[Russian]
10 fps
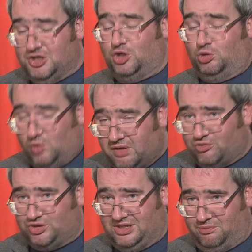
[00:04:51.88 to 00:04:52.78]
никто
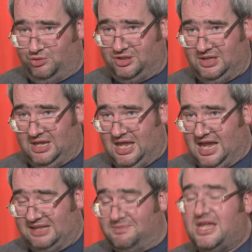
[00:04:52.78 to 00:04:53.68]
его уже не будет
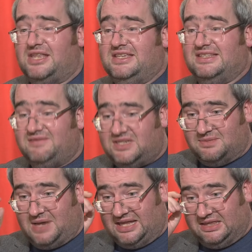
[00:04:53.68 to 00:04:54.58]
отменять,
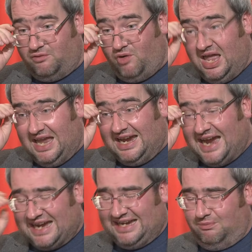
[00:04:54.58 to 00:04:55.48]
независимо от того,
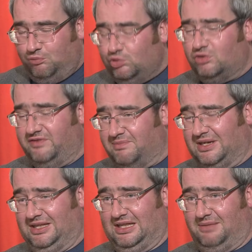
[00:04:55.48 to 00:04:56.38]
как будут
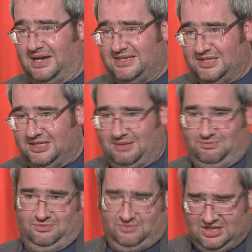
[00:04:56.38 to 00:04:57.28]
выборы на Донбассе, там,